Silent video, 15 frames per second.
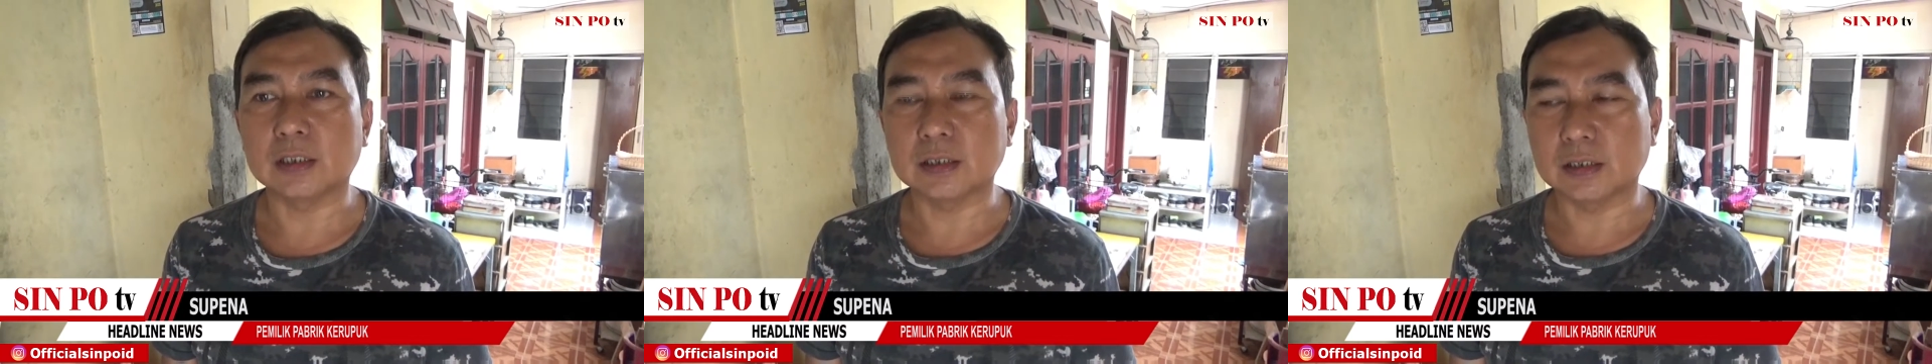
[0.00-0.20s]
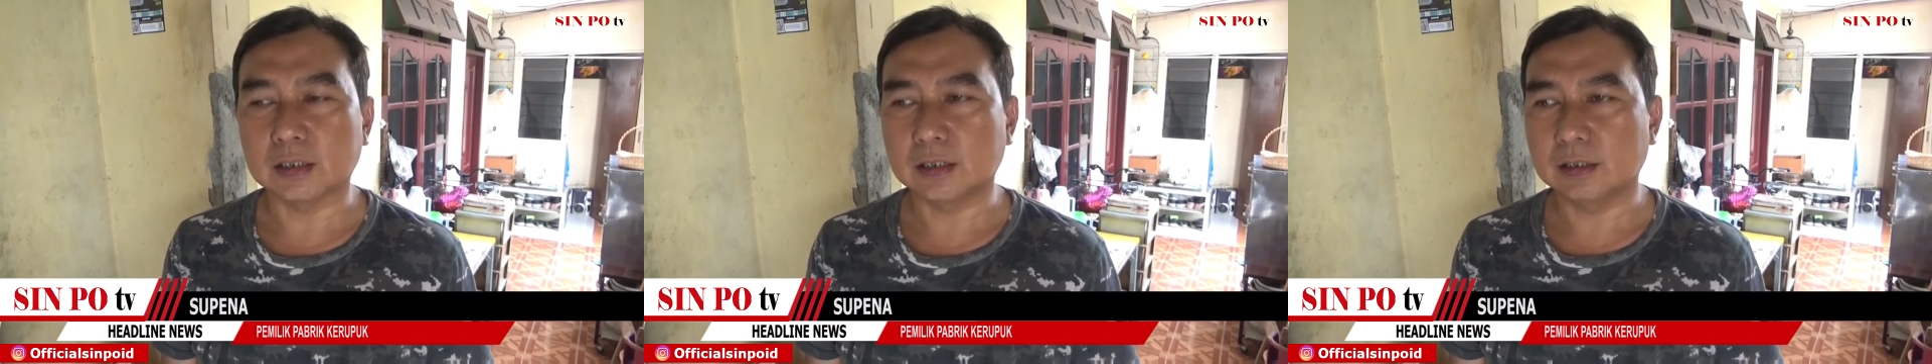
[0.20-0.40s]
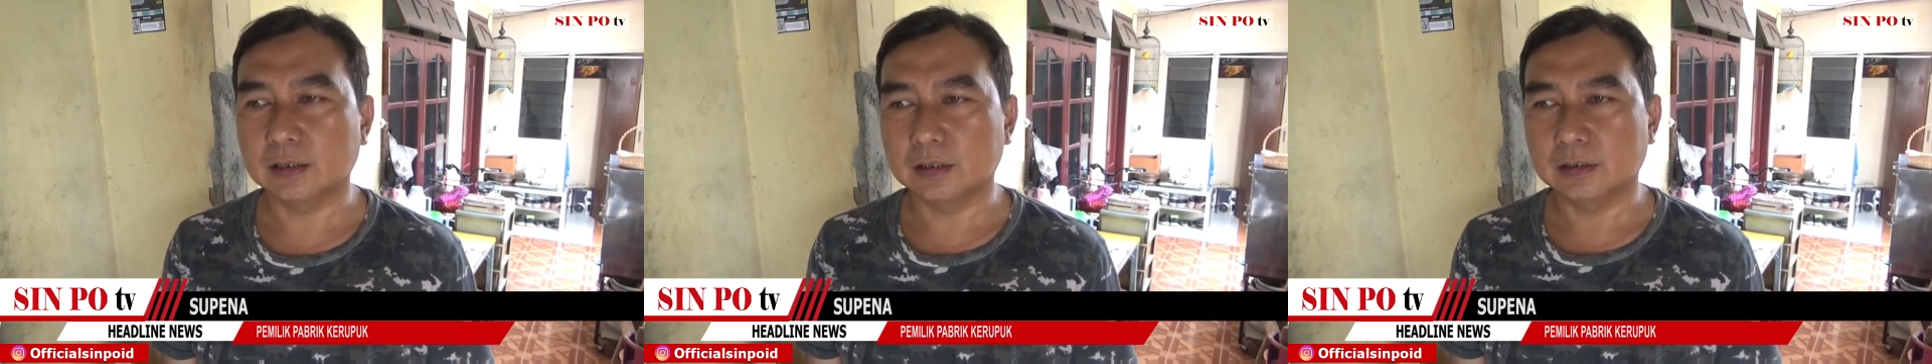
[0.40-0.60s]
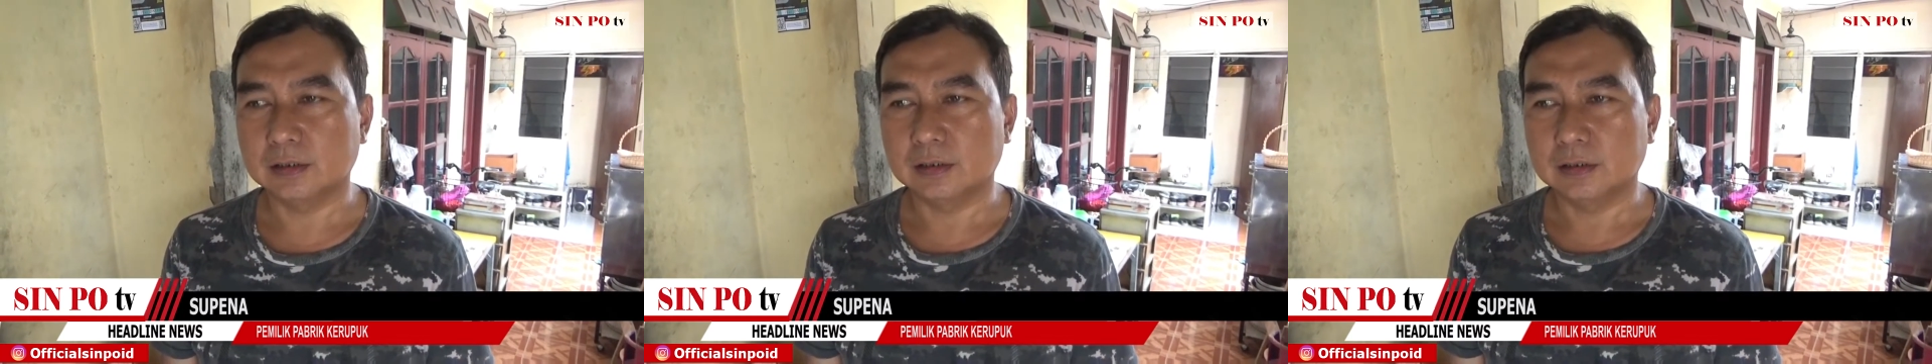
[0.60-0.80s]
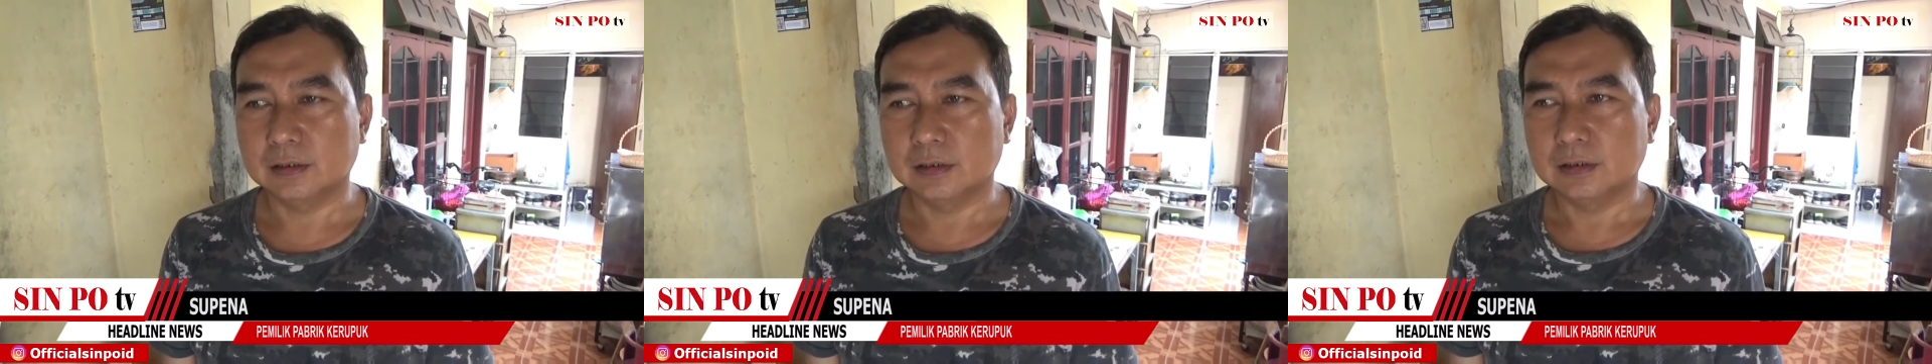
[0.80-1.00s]
hari ya.
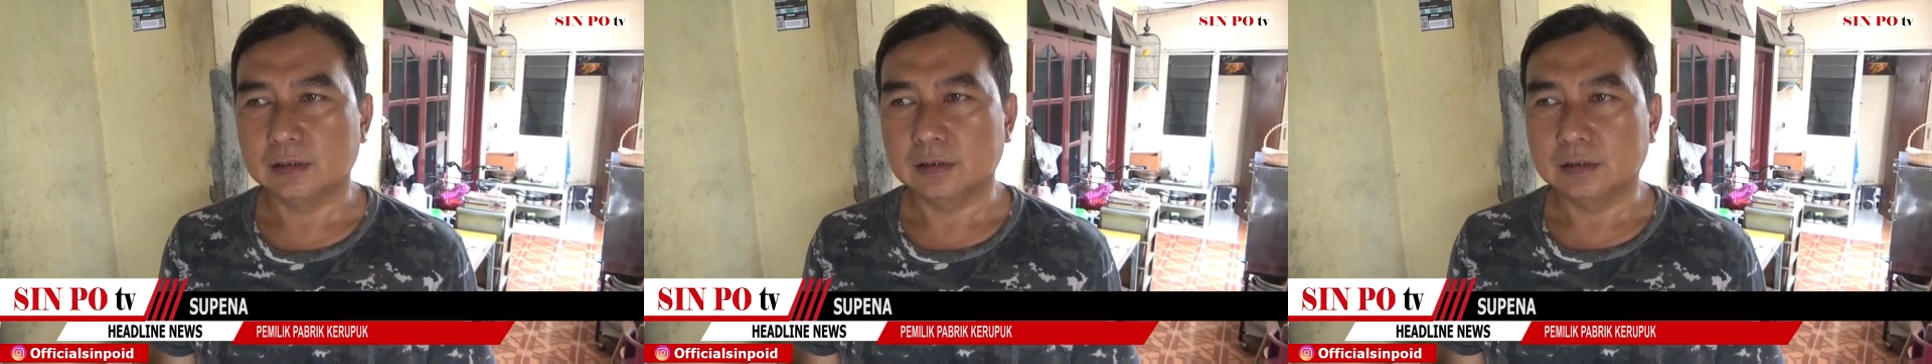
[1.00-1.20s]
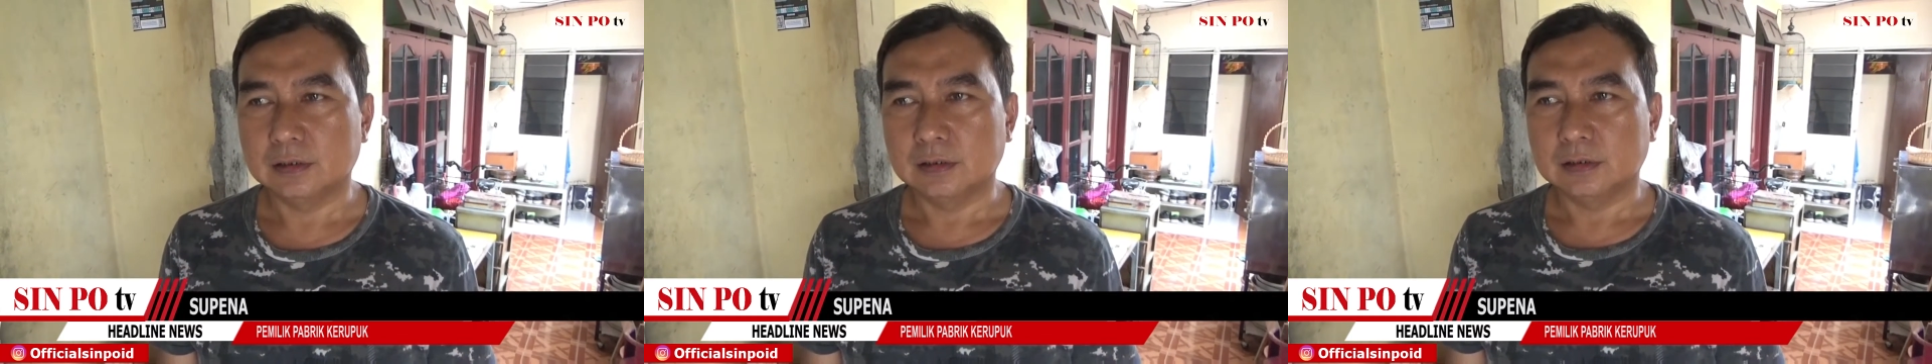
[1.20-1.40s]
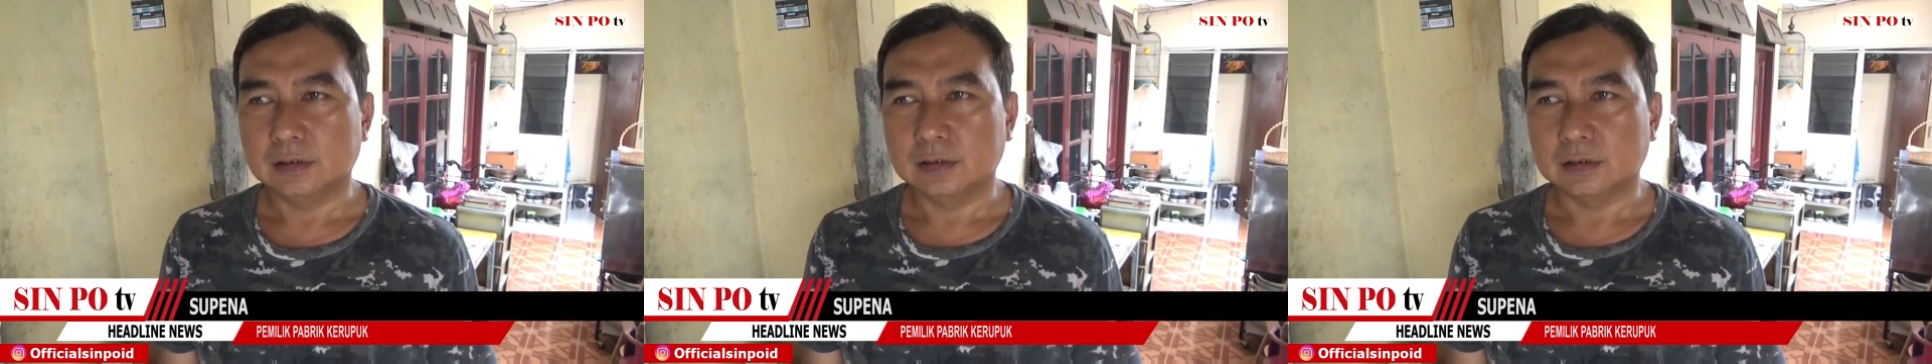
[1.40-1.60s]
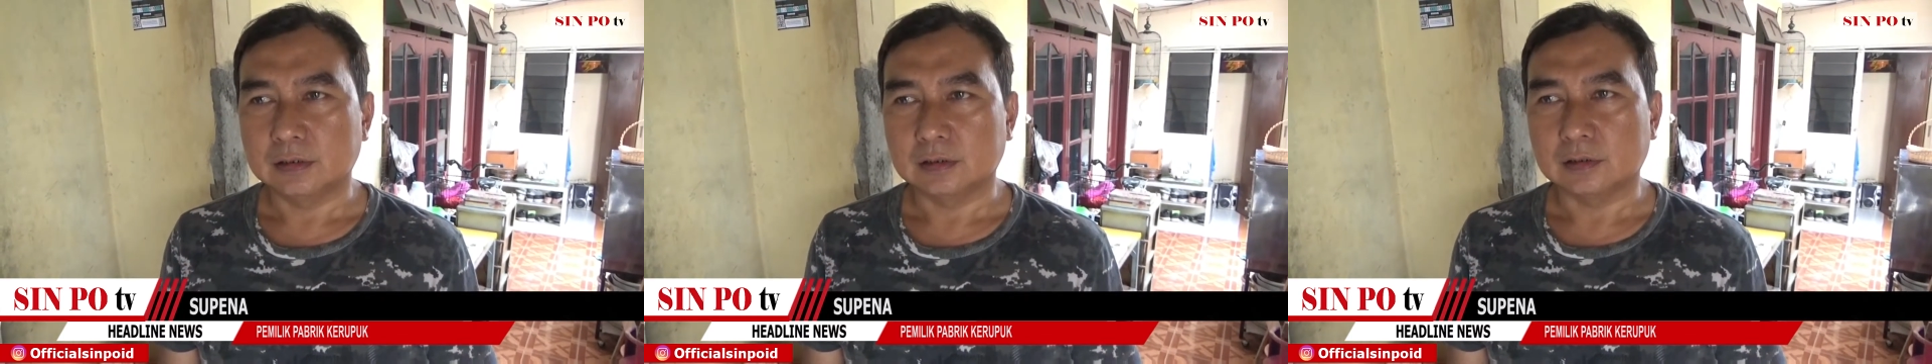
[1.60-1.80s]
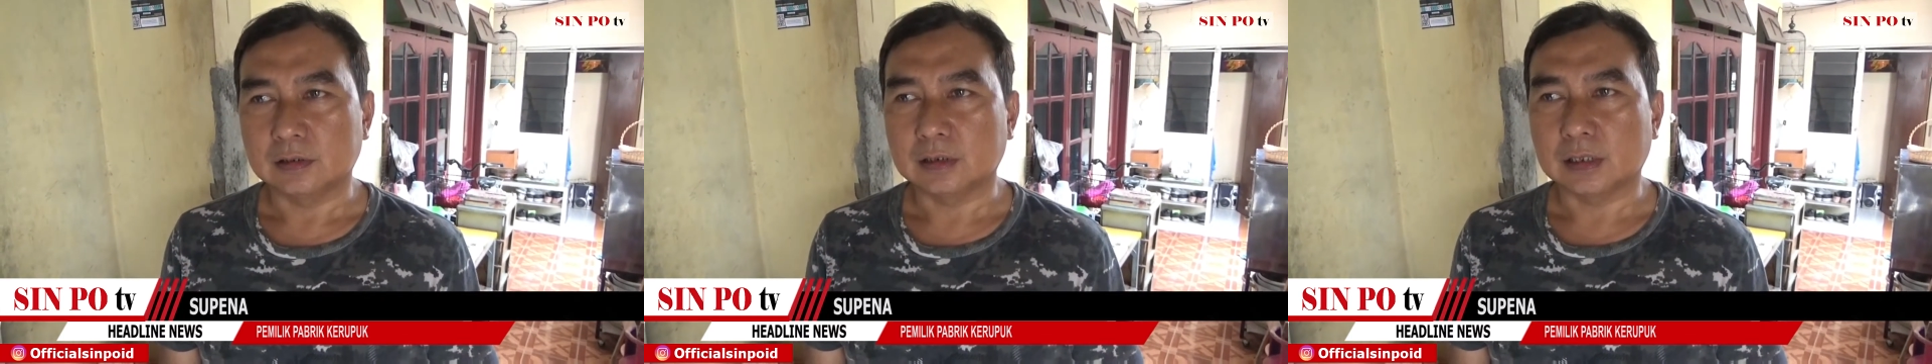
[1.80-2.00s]

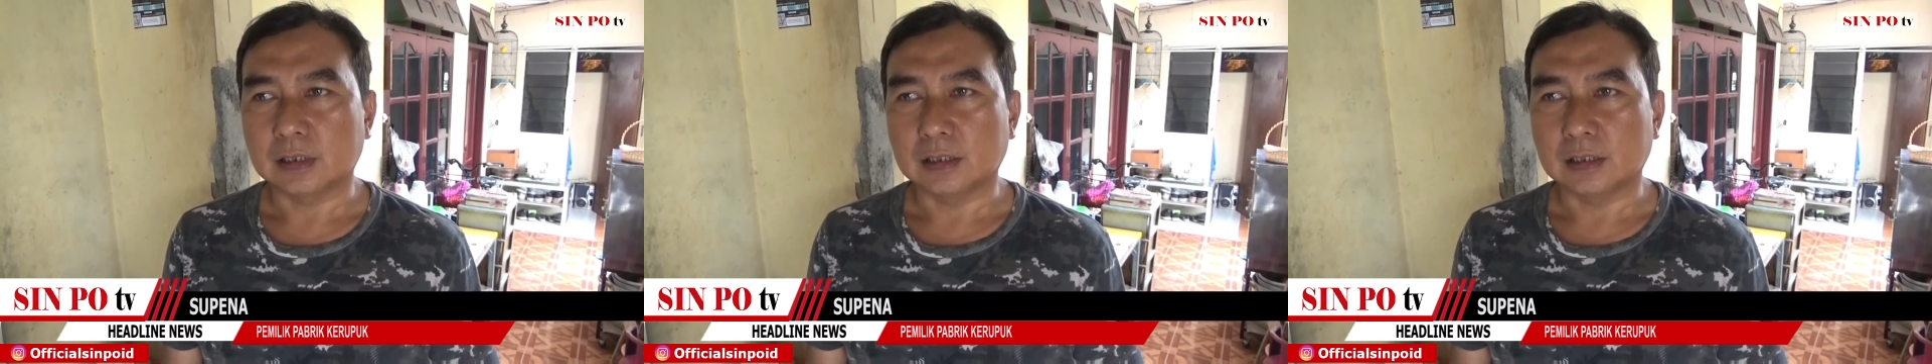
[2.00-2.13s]
Eh,